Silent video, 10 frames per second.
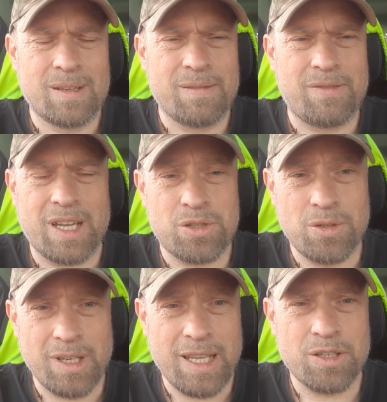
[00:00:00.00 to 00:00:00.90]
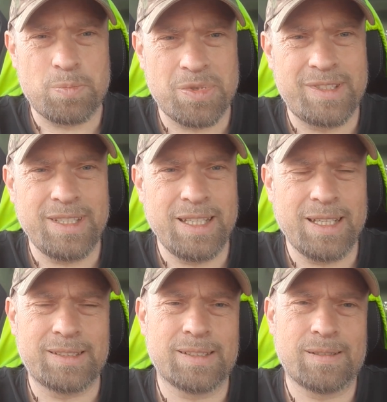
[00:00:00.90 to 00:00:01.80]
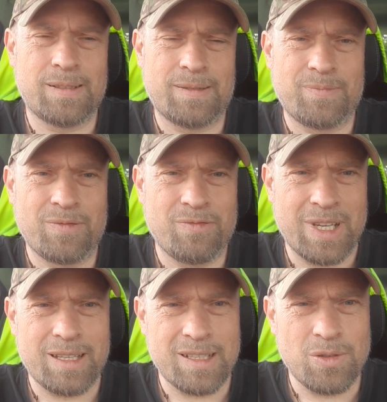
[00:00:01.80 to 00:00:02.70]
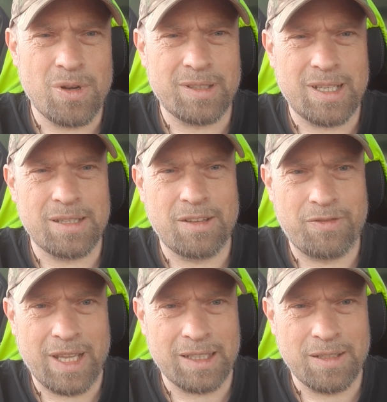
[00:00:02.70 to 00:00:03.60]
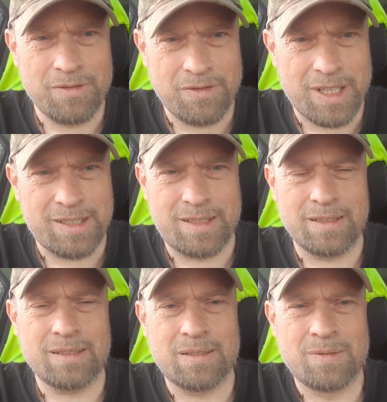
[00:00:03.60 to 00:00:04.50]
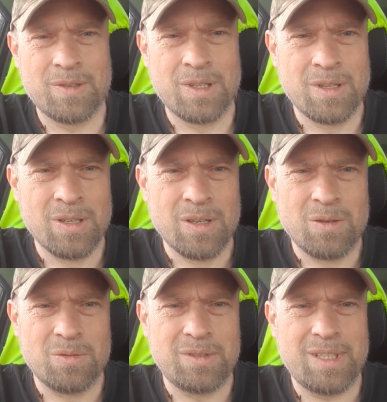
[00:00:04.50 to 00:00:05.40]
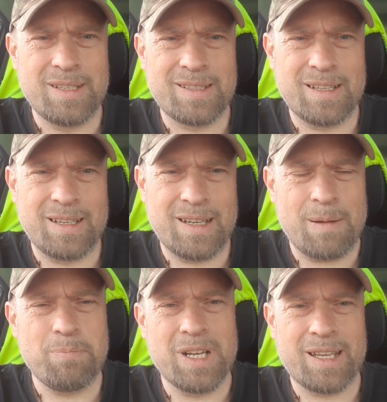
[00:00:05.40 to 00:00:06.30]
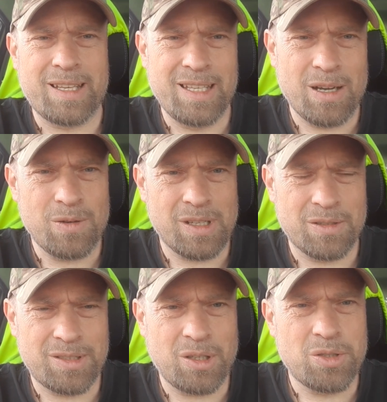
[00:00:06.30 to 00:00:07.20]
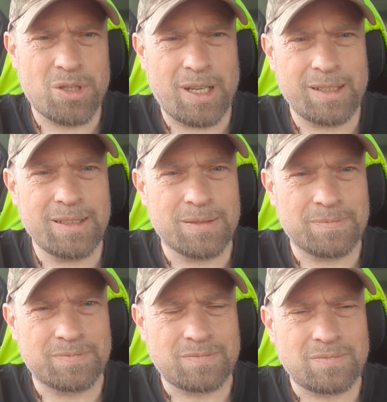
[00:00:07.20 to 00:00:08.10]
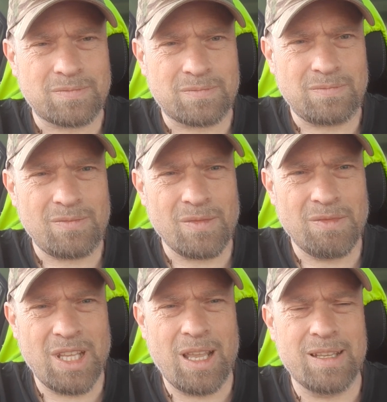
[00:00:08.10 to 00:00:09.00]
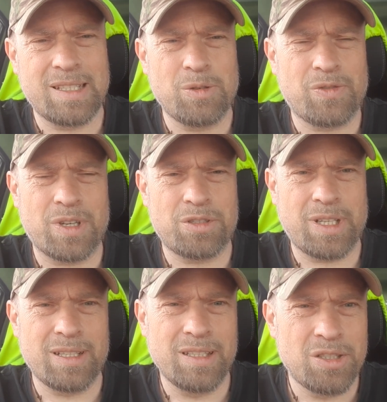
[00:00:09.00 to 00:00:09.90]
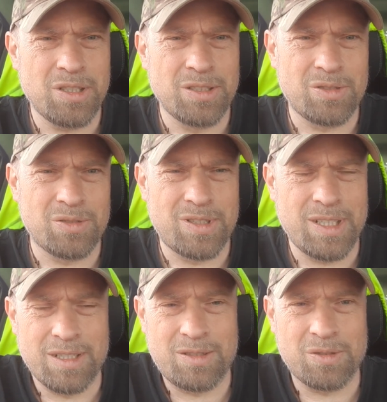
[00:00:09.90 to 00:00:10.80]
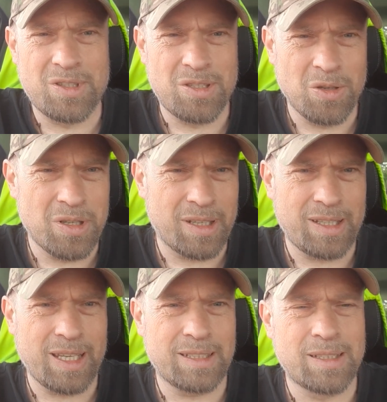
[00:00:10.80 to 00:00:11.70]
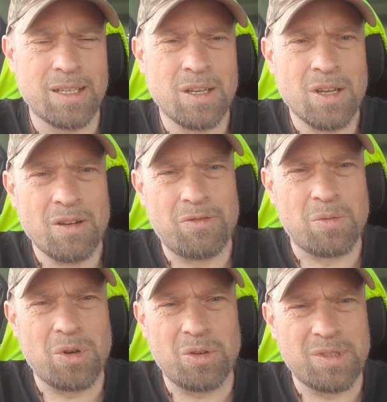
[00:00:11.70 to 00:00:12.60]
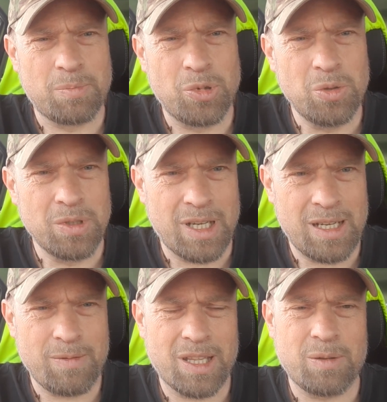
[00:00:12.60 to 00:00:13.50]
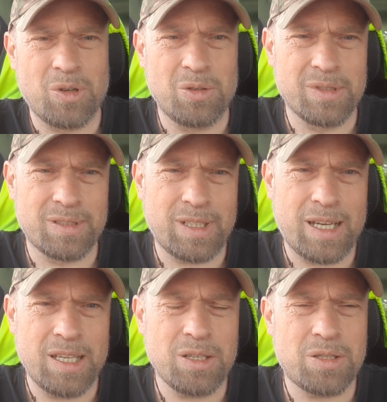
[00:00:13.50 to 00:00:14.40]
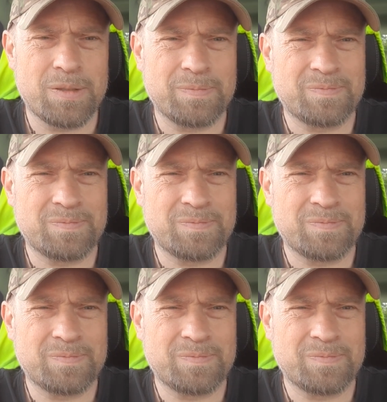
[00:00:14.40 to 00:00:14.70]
wäre schon längst besiegt, wenn der sogenannte Wertenwesten und diese Hampelregierung aus Deutschland, die selbstverständlich Instruktionen kriegt vom großen Bruder über den großen Teich,